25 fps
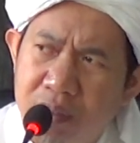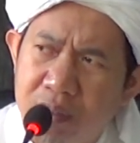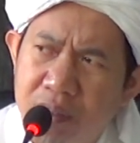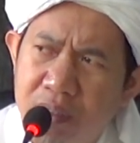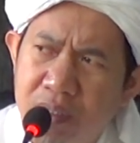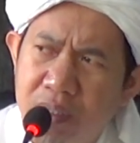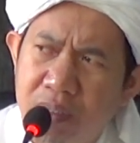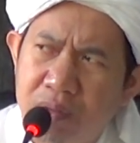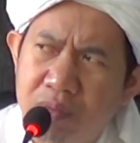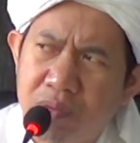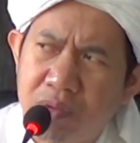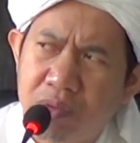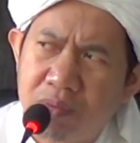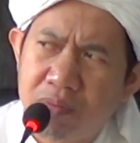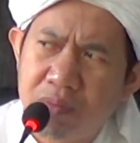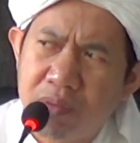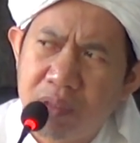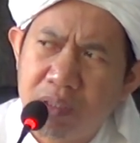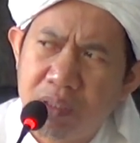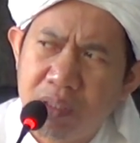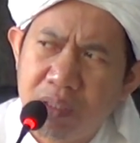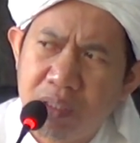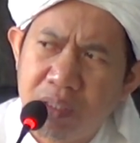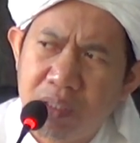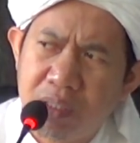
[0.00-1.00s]
Lil
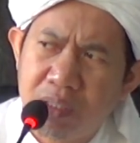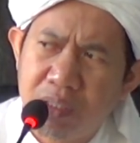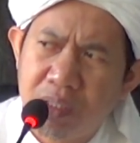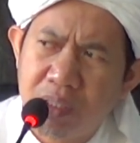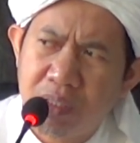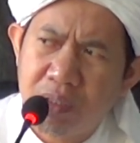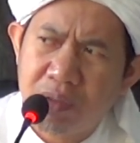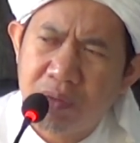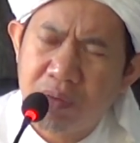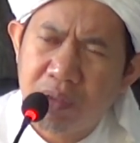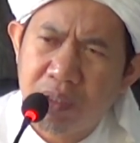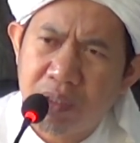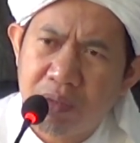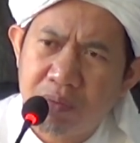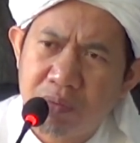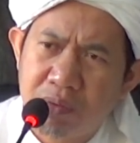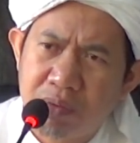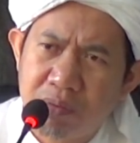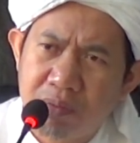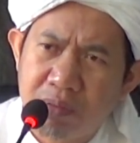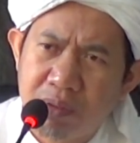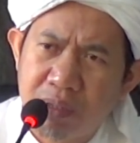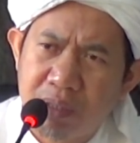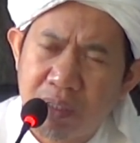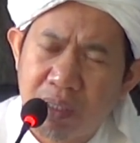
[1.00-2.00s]
mu'minina wal
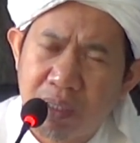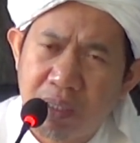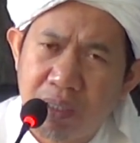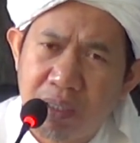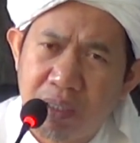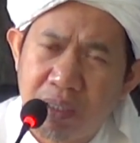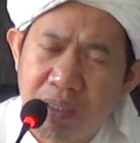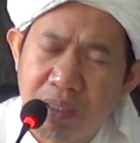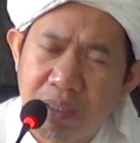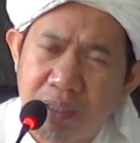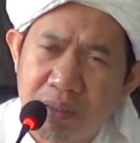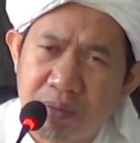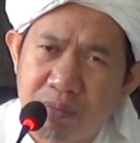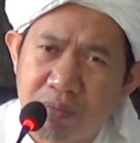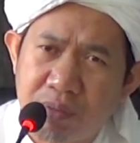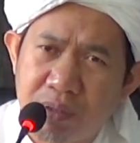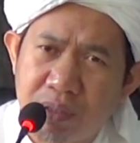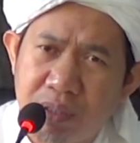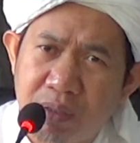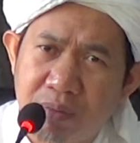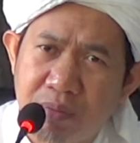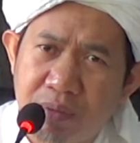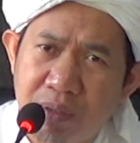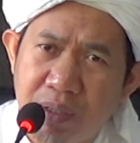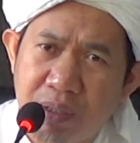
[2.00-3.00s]
mu'minat
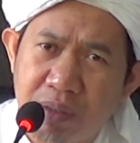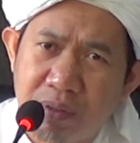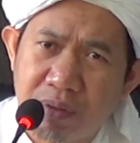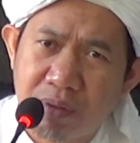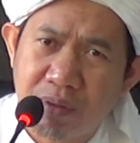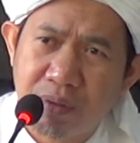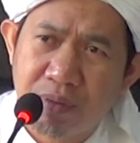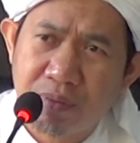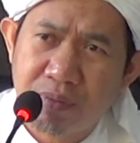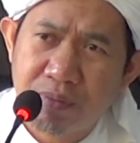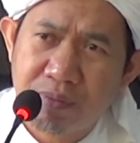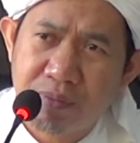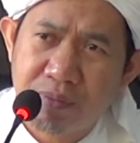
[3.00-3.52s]
mesti begitu.